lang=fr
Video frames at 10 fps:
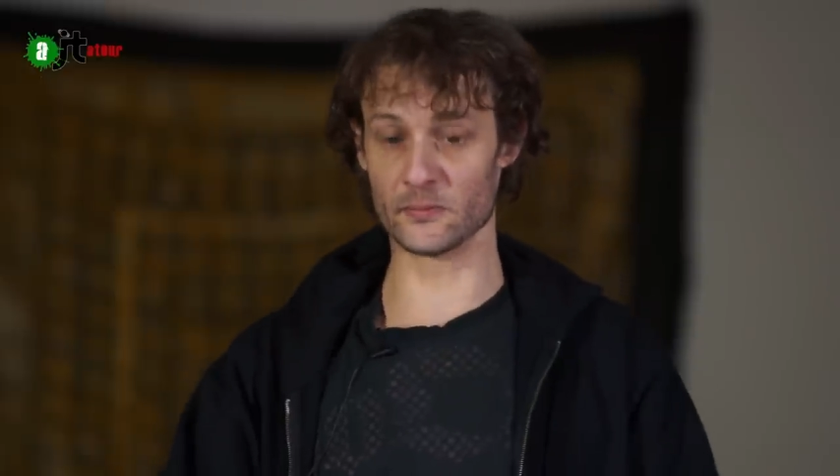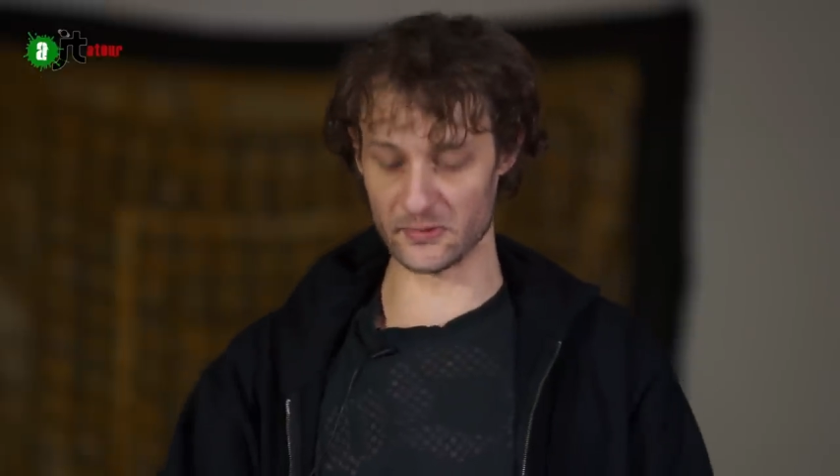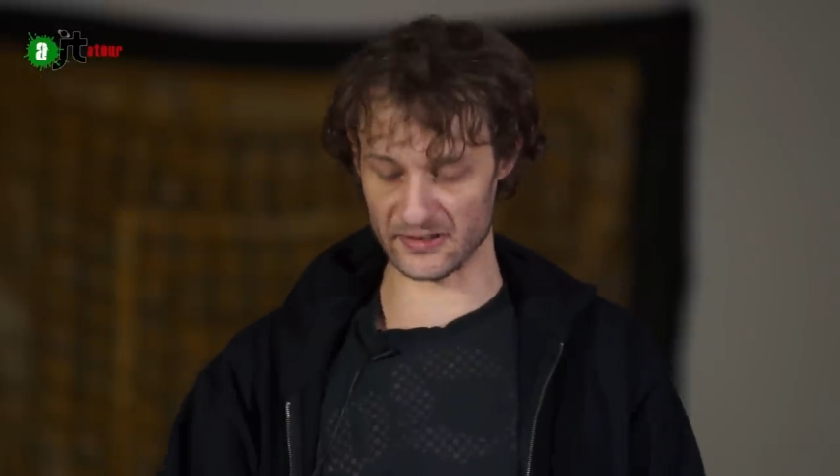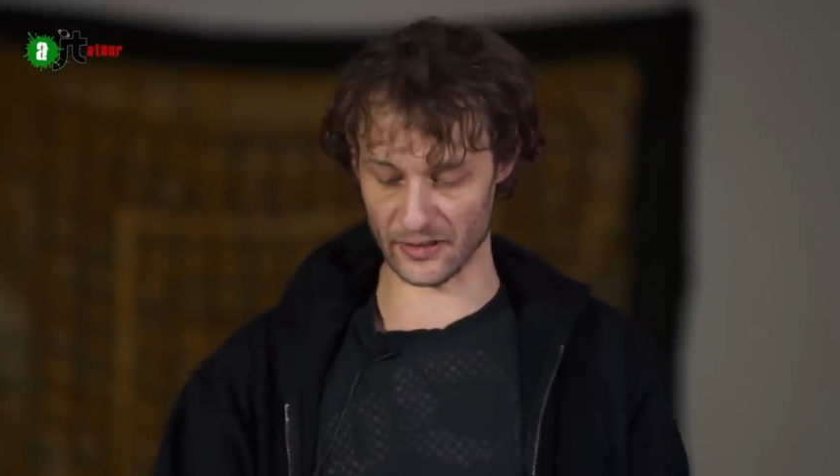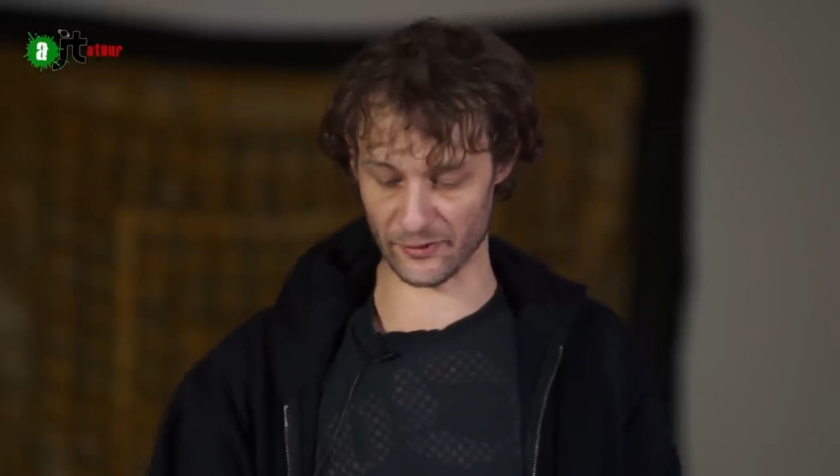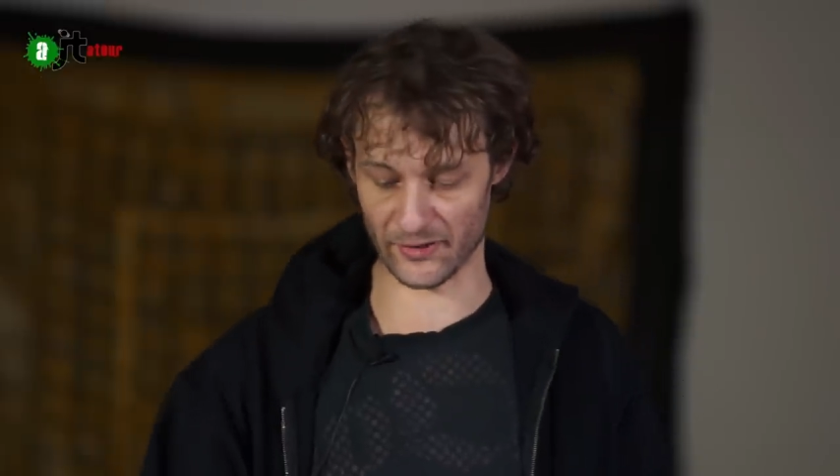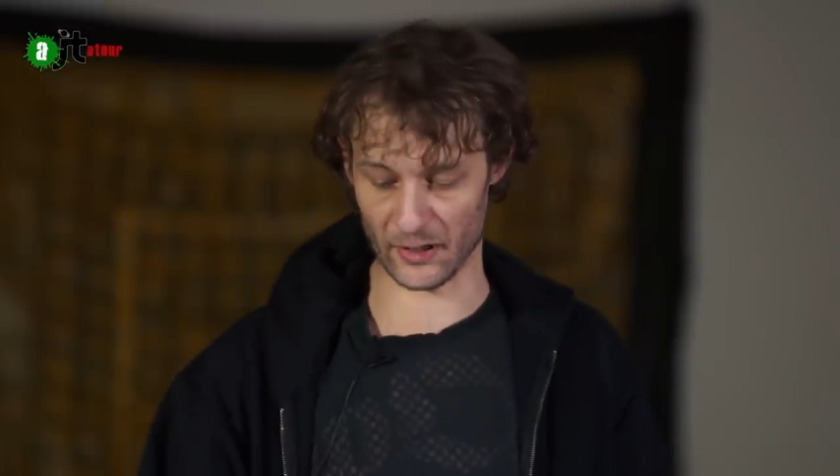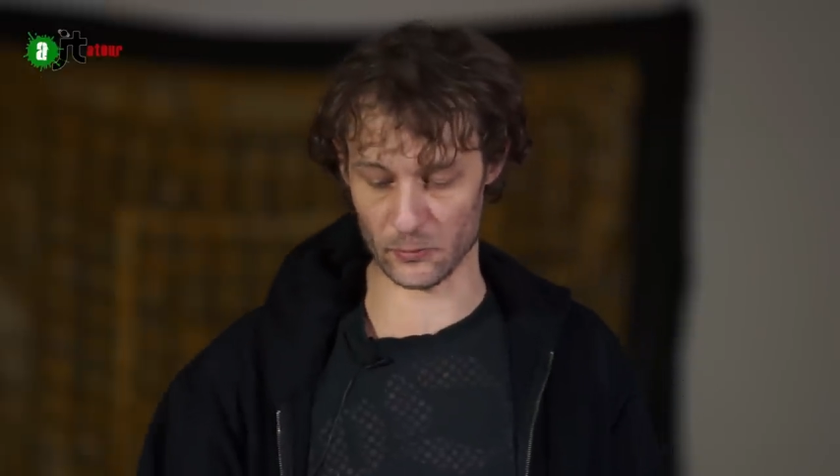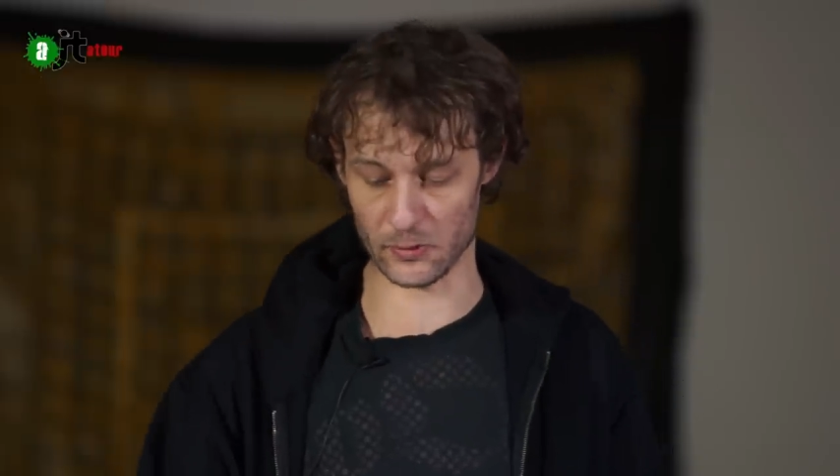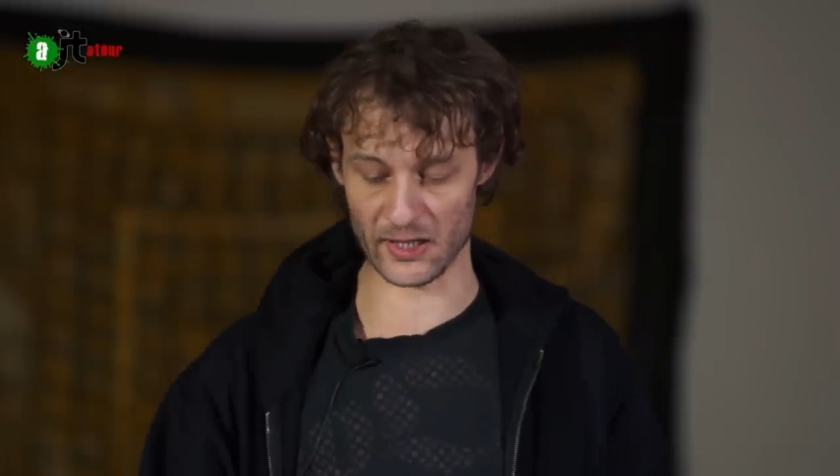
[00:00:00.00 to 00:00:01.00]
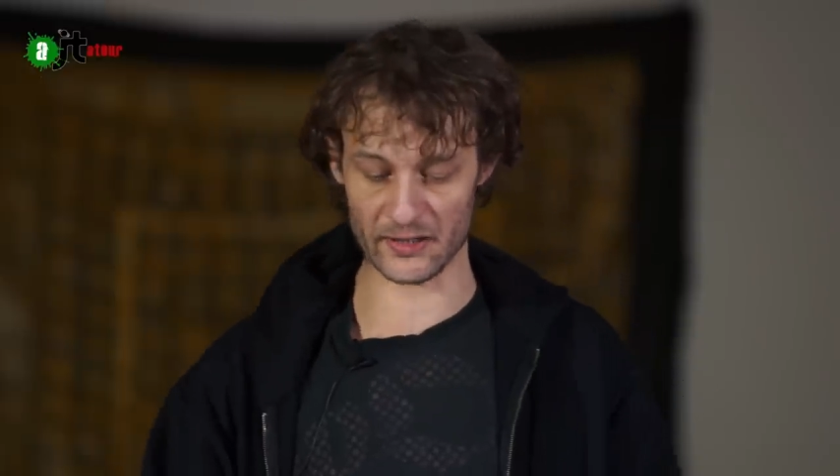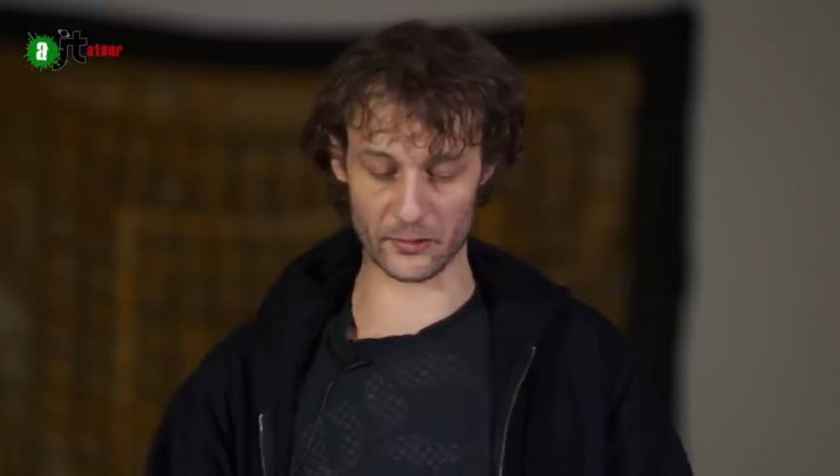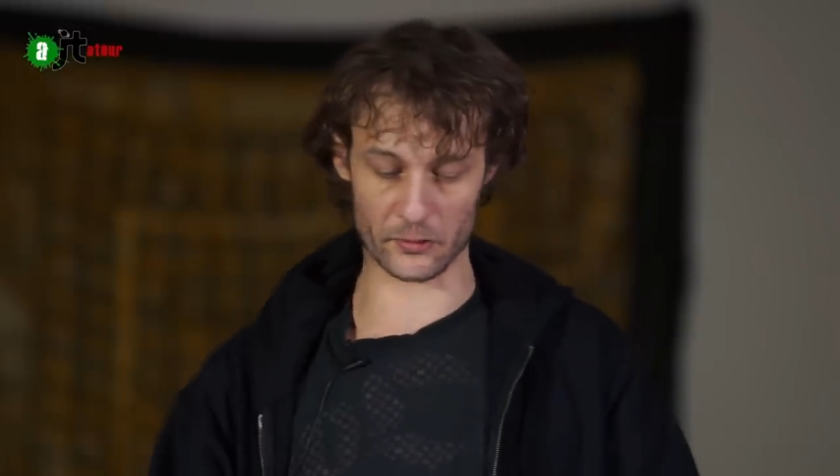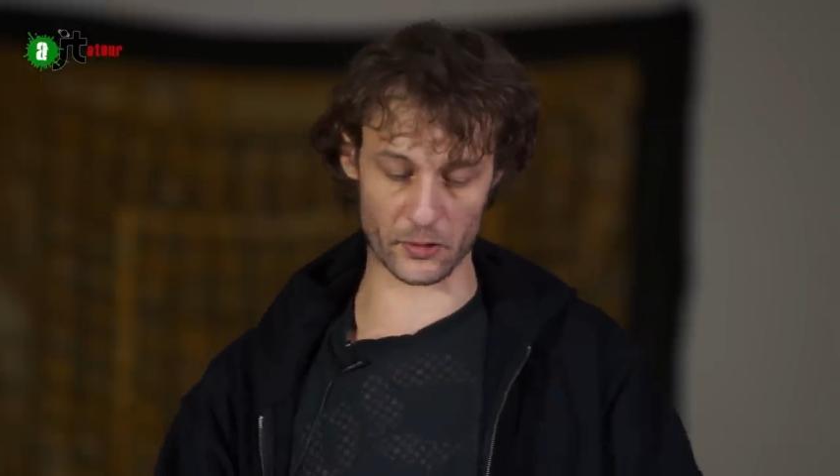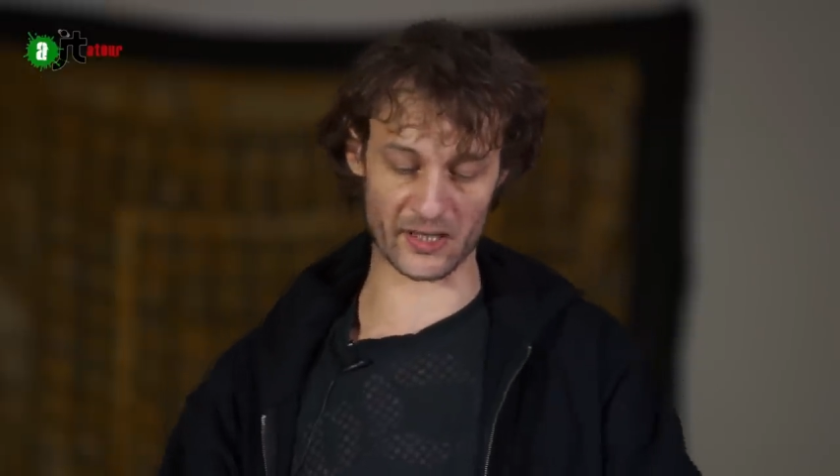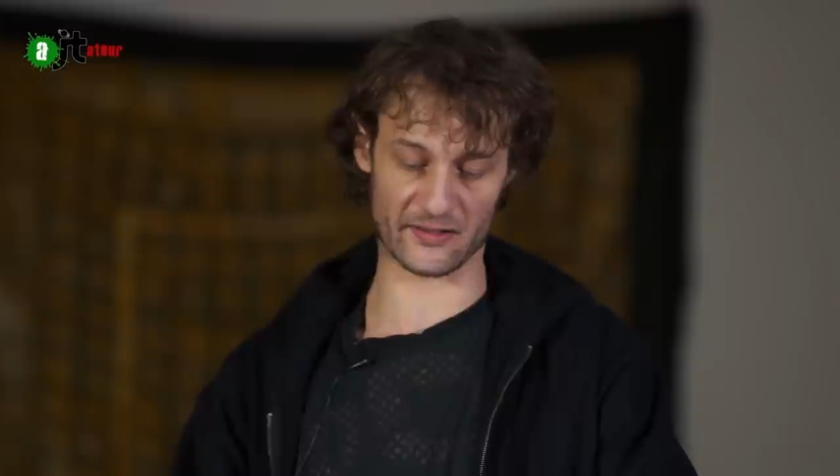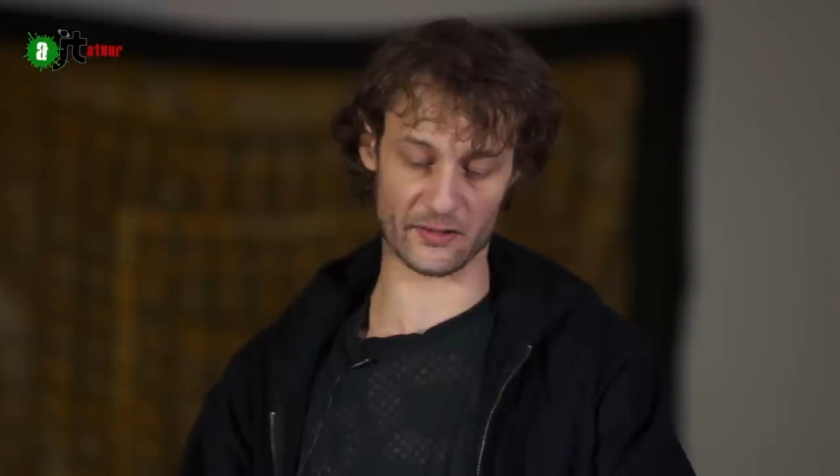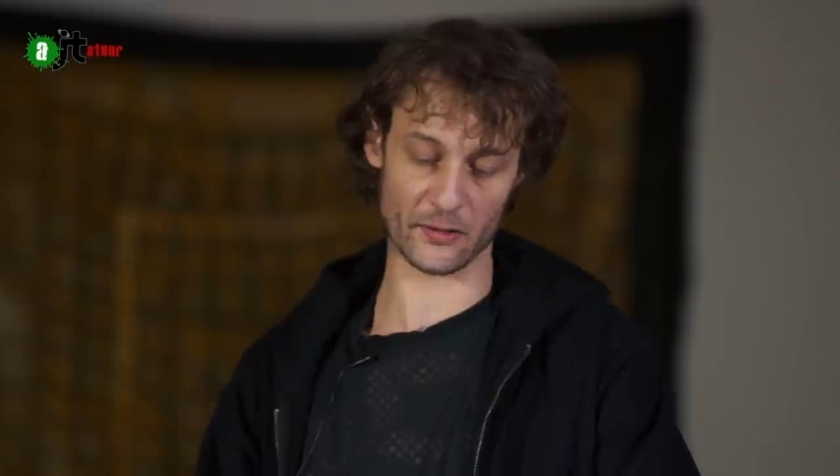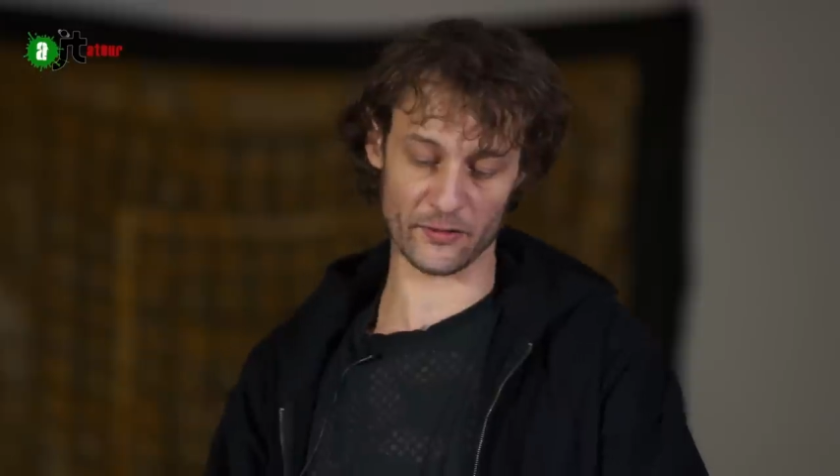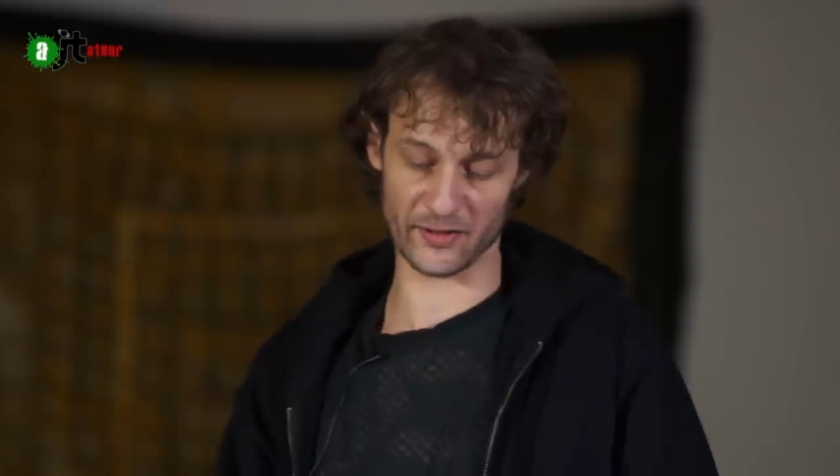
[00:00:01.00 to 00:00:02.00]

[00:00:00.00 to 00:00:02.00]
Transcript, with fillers: Mustapha Ourad, correcteur,